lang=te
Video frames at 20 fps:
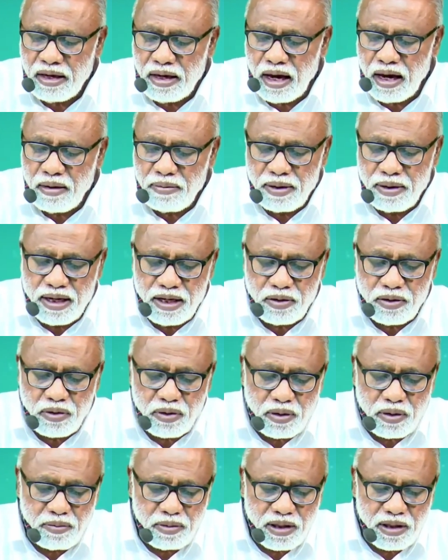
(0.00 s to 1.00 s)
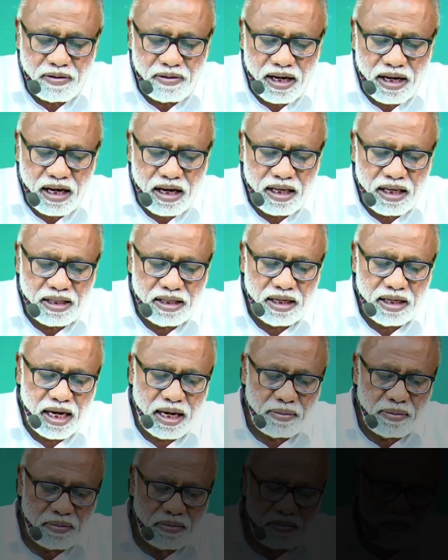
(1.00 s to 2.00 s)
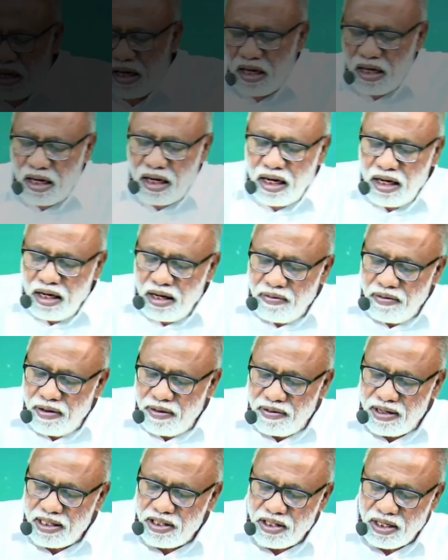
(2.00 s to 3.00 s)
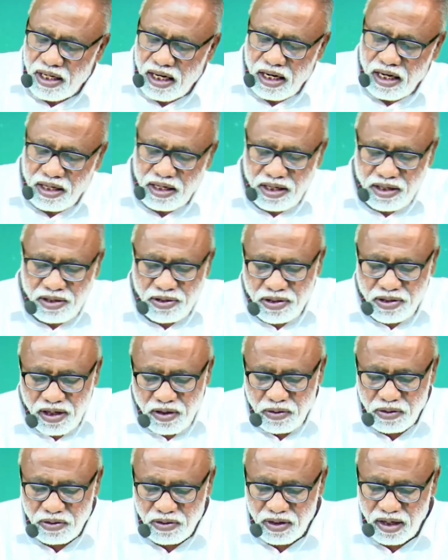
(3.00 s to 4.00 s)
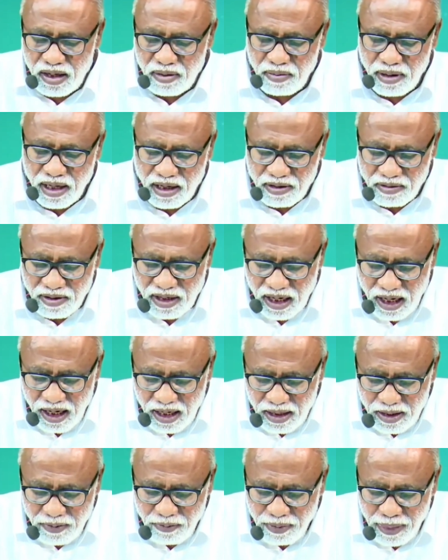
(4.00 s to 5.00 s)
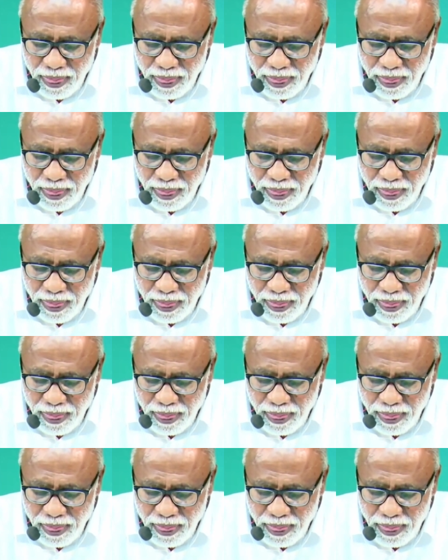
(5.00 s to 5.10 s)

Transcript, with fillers: యాభై తొమ్మిదవ అధ్యాయం రెండవ వచనాన్ని చదువుతాను బాగా వినాలి